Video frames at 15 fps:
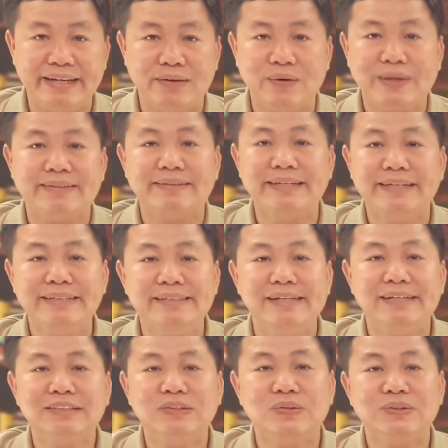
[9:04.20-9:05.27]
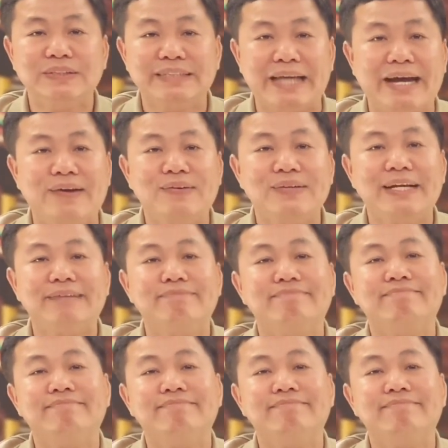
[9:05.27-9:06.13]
luật tín ngưỡng tôn giáo năm